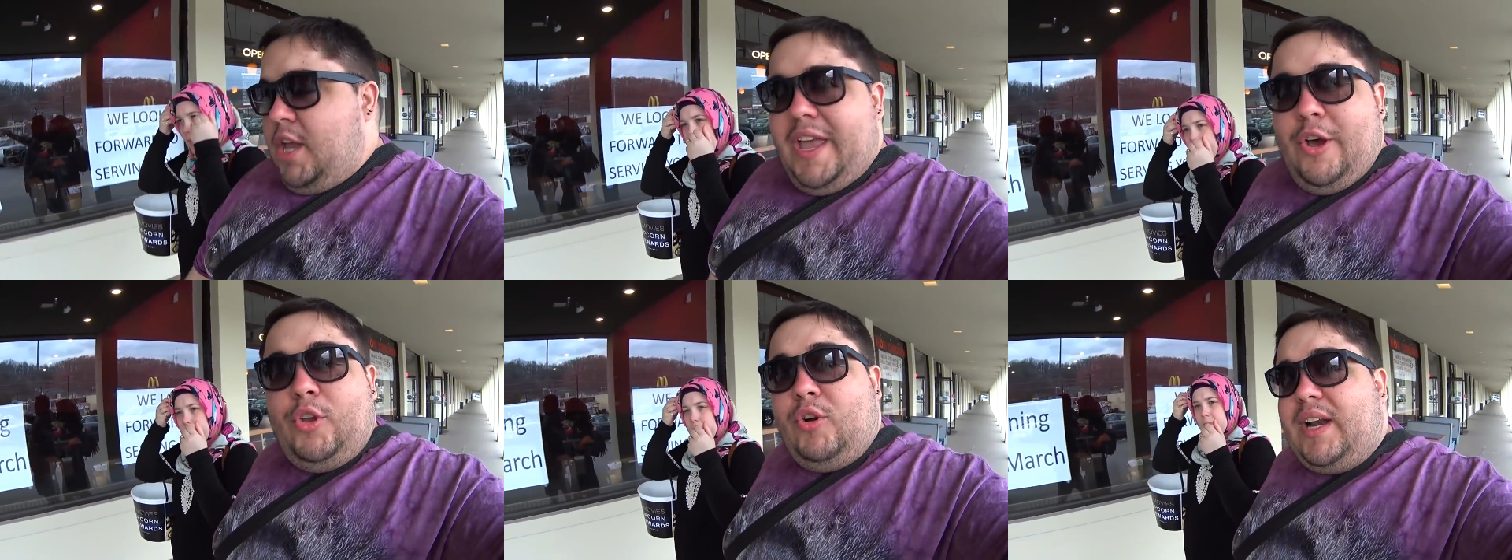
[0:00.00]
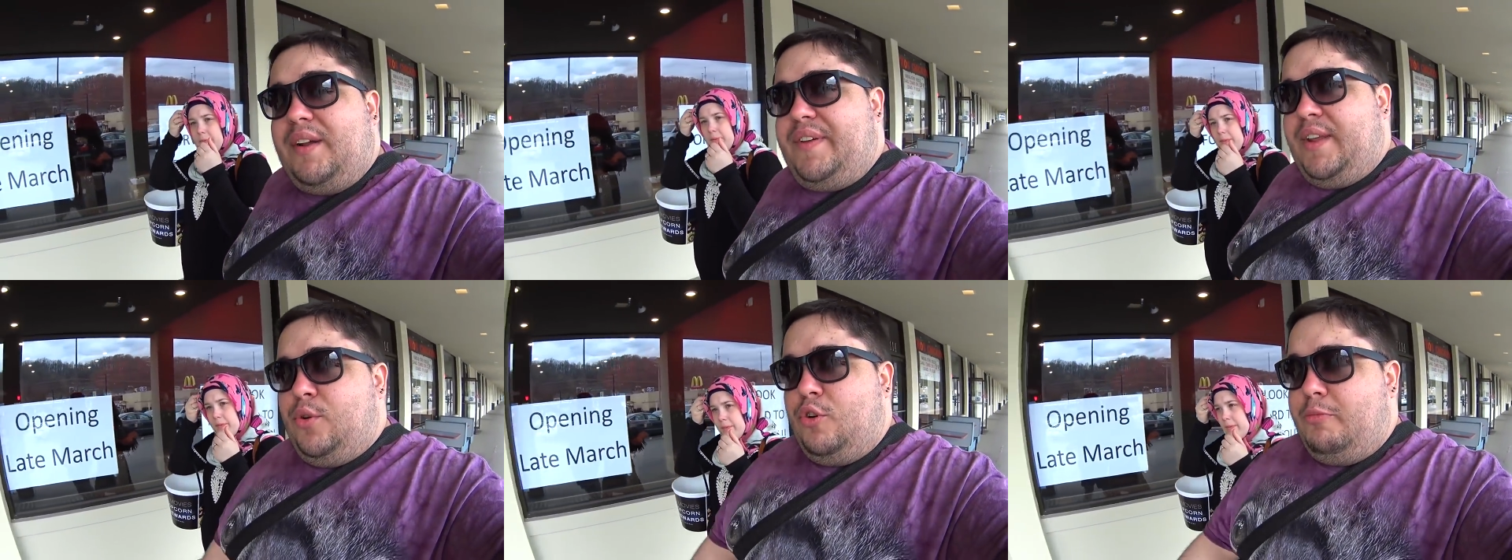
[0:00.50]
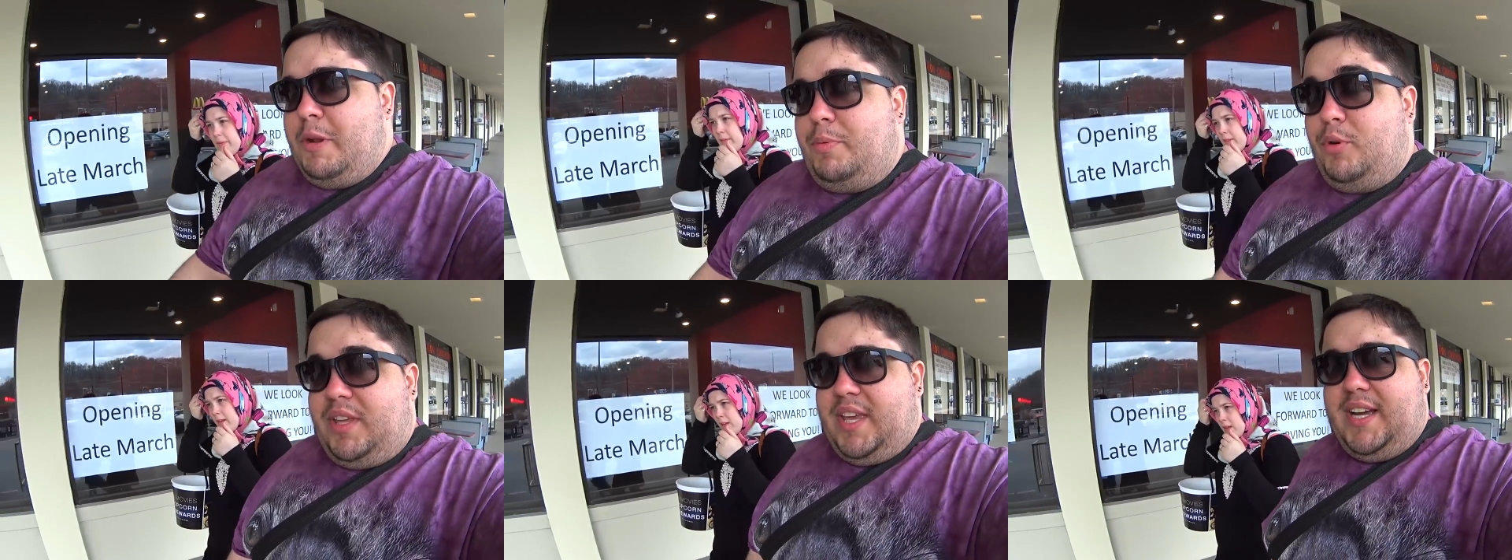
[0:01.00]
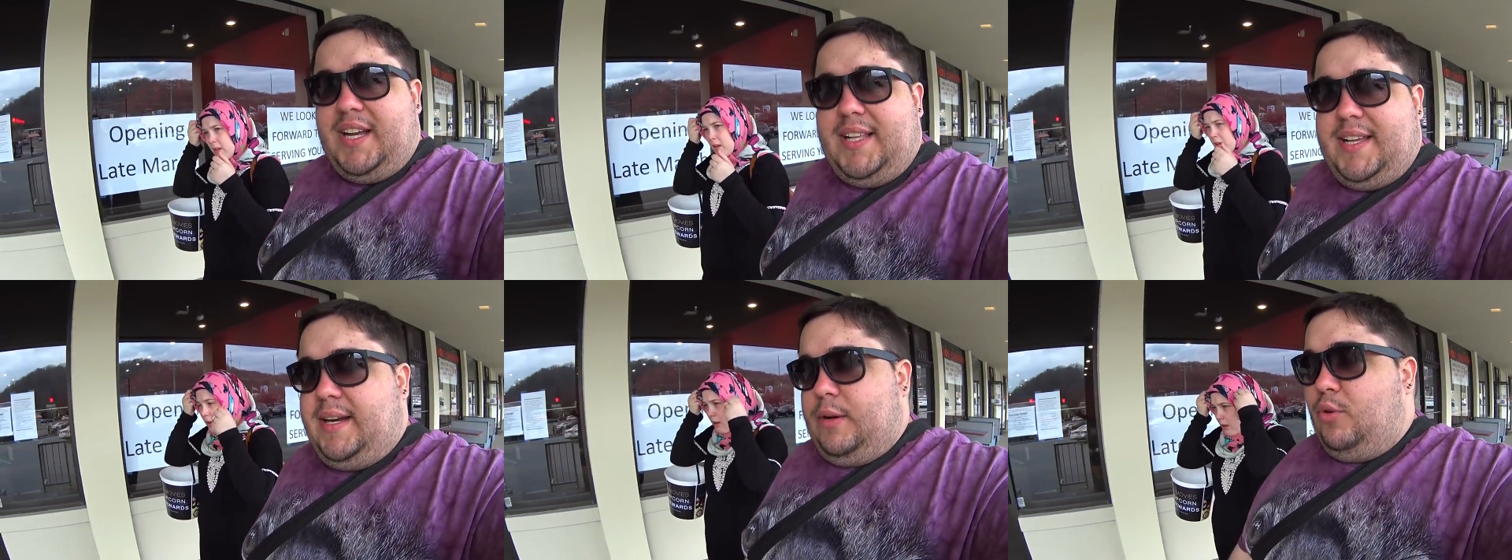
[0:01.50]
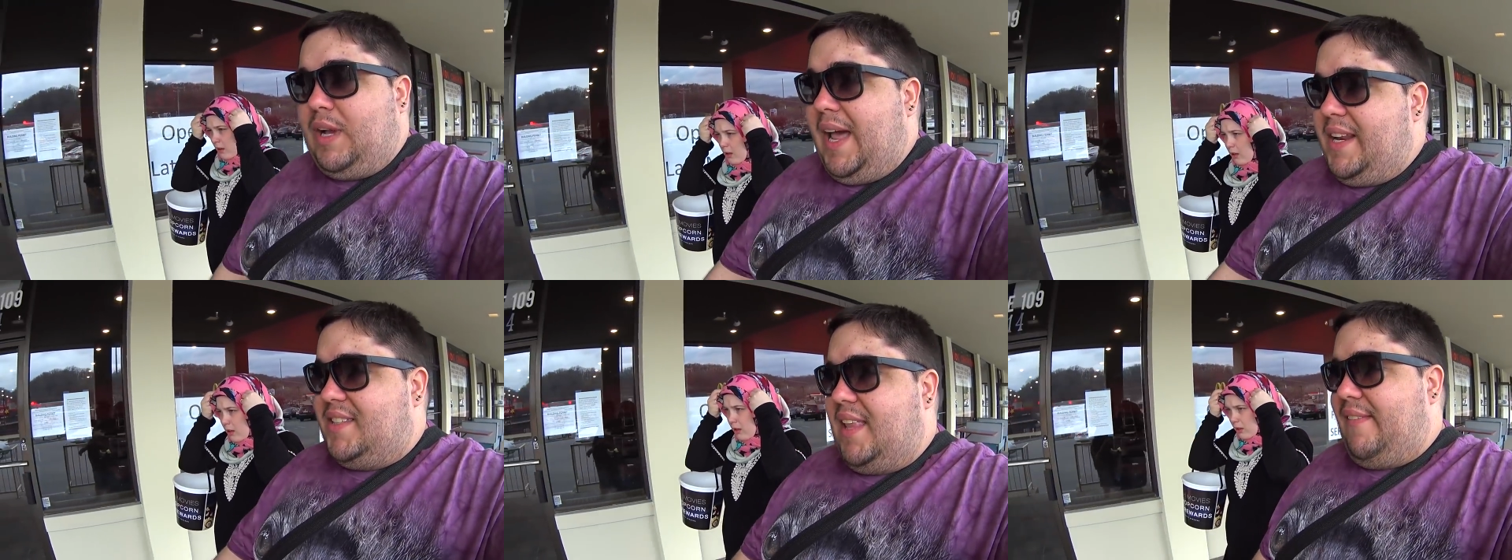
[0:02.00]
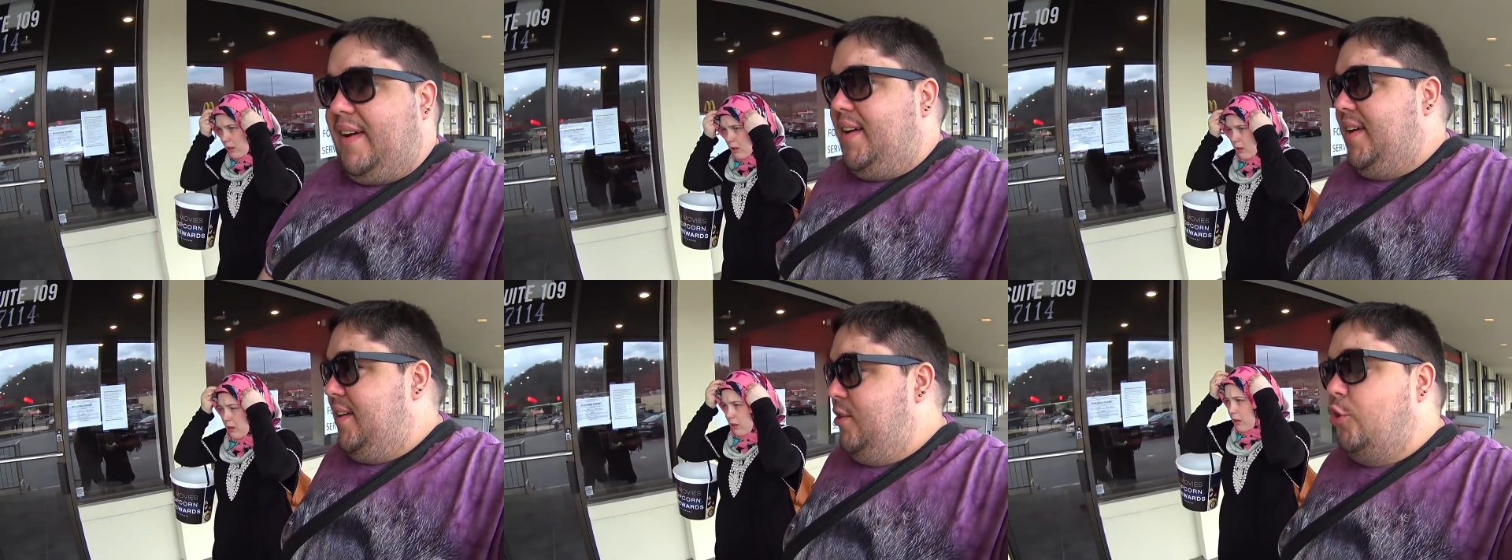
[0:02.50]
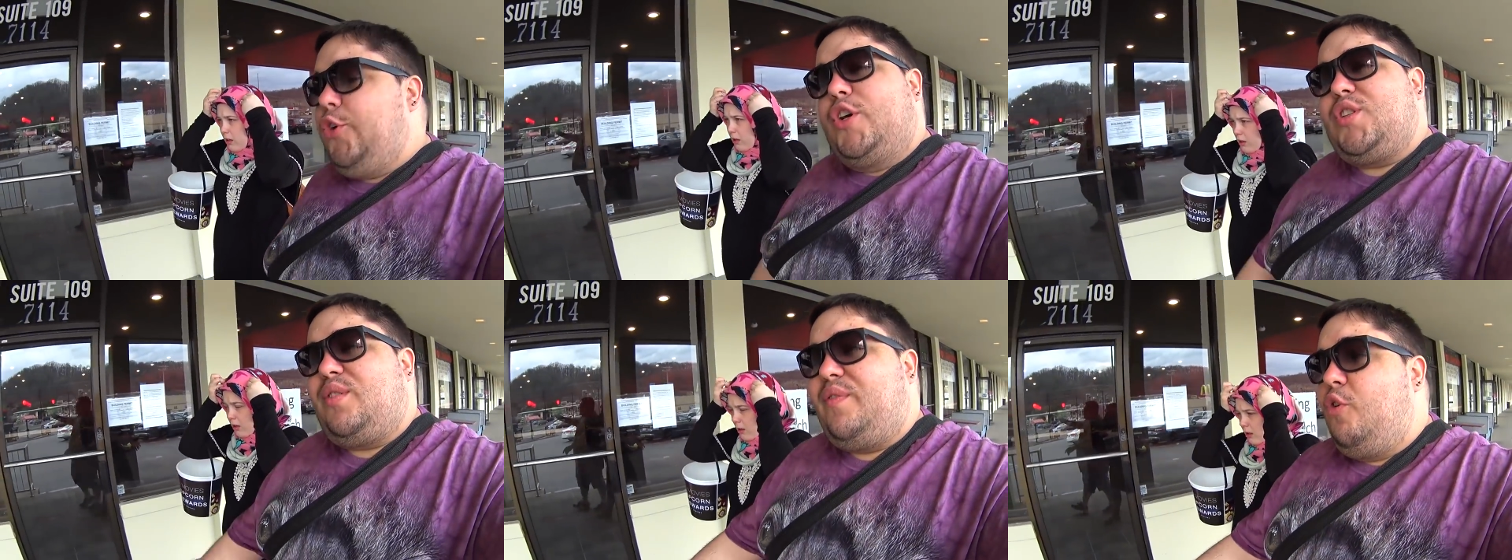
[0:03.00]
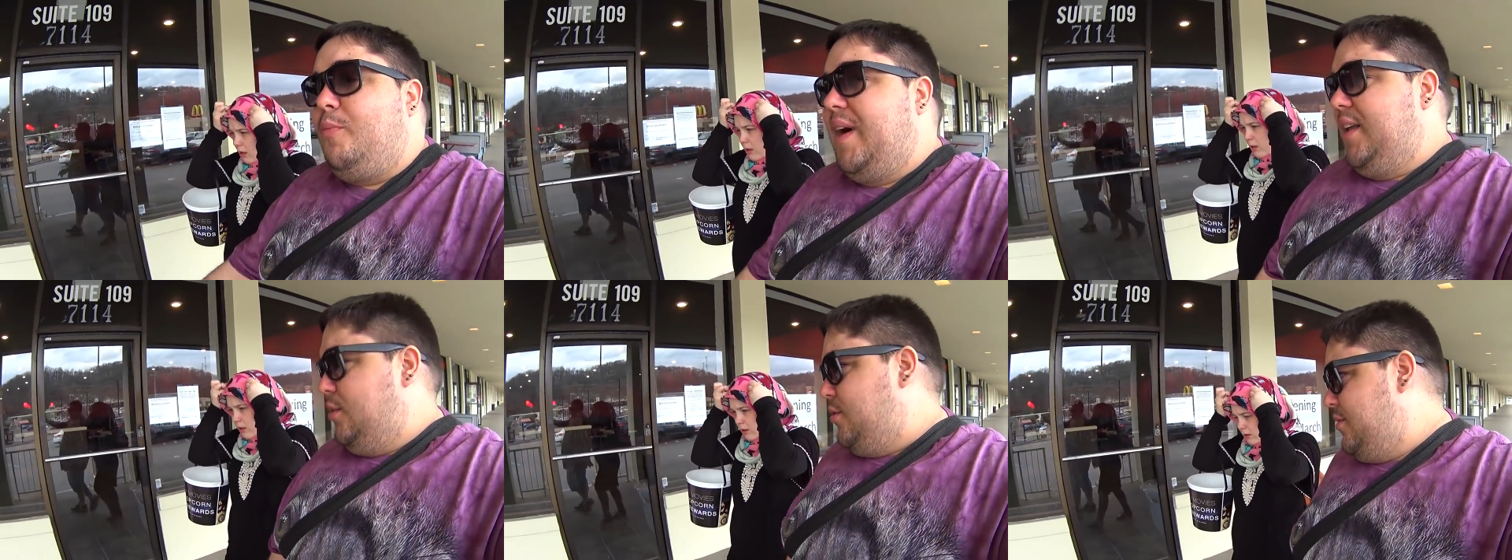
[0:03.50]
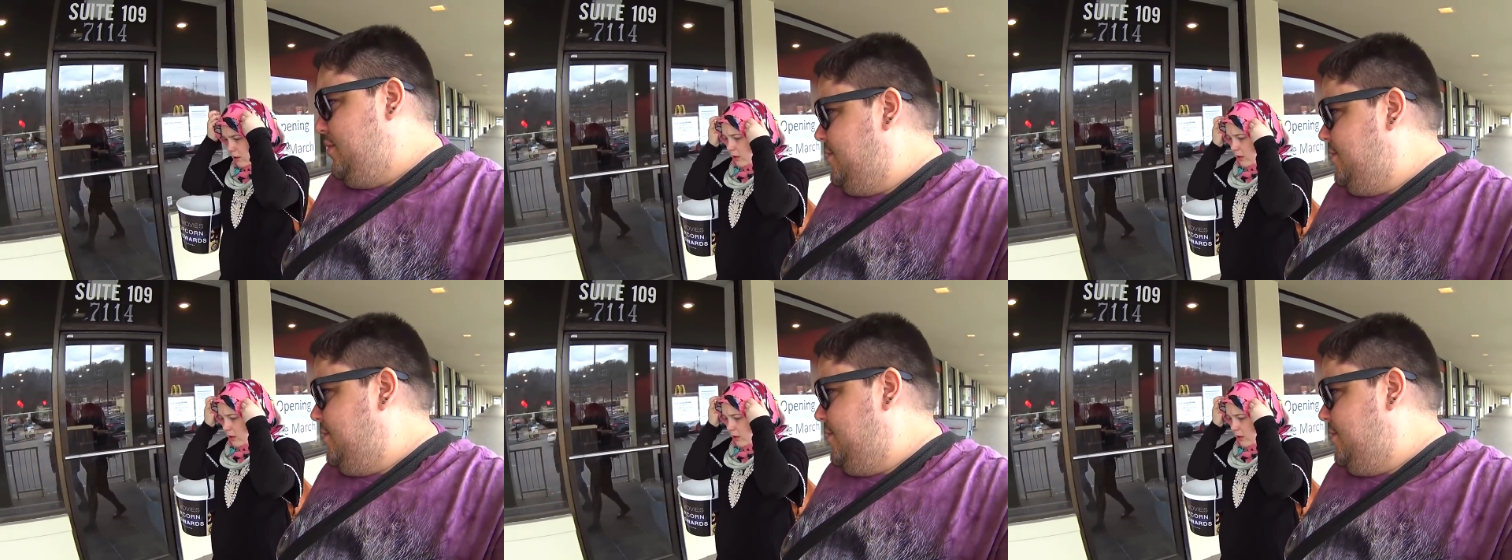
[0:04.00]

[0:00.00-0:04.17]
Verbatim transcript: Eu não gravei do Uber porque, galera, o cara estava nos filmando.